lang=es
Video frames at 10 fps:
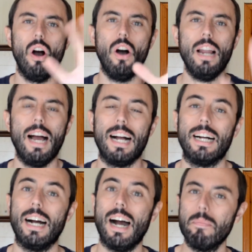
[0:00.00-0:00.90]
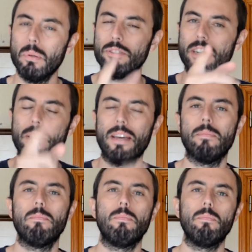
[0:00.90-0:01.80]
Hola, apunta
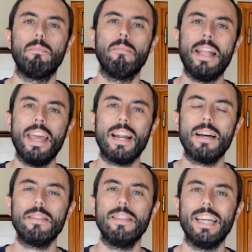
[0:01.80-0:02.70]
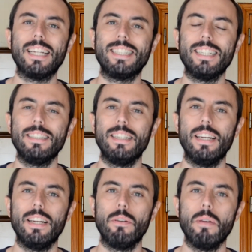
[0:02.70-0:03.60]
bien, Mañana, día 3
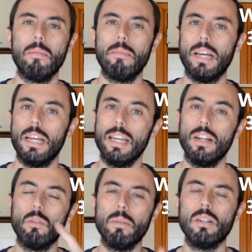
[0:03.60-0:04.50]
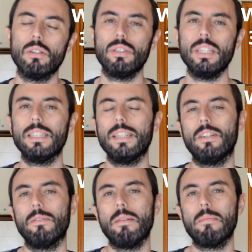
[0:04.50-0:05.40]
de noviembre y el domingo 7 de
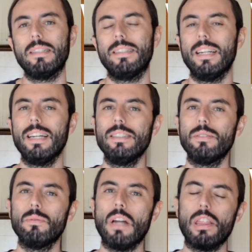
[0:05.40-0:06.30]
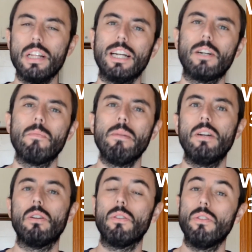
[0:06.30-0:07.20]
noviembre tenéis una cita
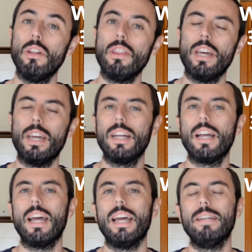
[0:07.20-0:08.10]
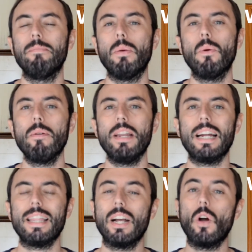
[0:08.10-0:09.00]
conmigo. ¿Dónde? En mi
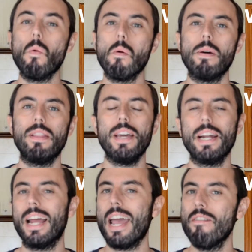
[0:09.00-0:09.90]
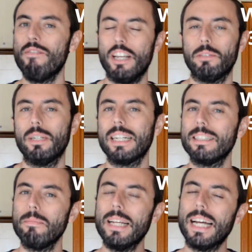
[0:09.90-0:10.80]
webinar de cómo vender en Facebook, en el que
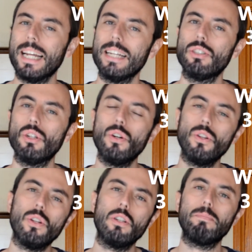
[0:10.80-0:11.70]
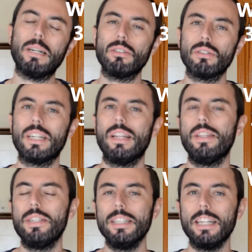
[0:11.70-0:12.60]
te explicaré todos los pasos que
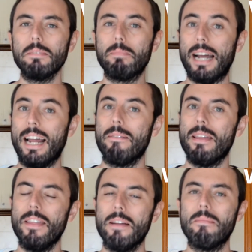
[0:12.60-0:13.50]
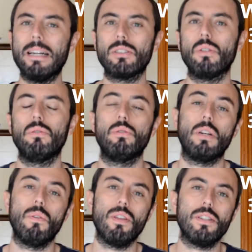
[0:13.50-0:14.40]
necesitas para vender más con tus
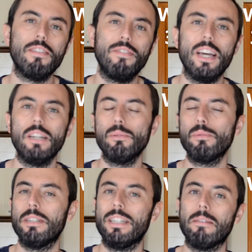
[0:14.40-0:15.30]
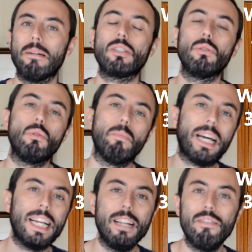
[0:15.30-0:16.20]
anuncios de Facebook, vender más con tu
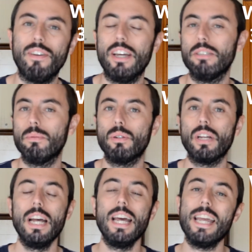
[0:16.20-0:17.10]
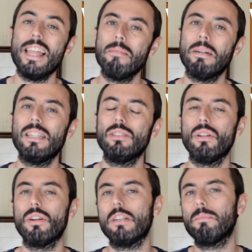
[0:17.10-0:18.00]
página de Facebook y además de
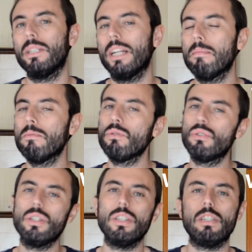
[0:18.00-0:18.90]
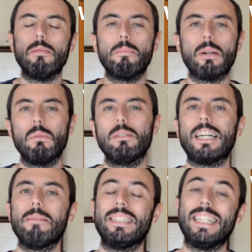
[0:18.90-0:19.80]
todo responderé a muchísimas preguntas
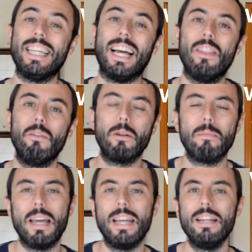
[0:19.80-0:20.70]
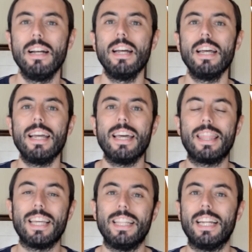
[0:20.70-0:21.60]
que me están llegando por mail,
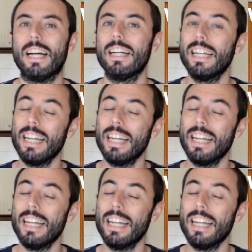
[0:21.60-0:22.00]
etc.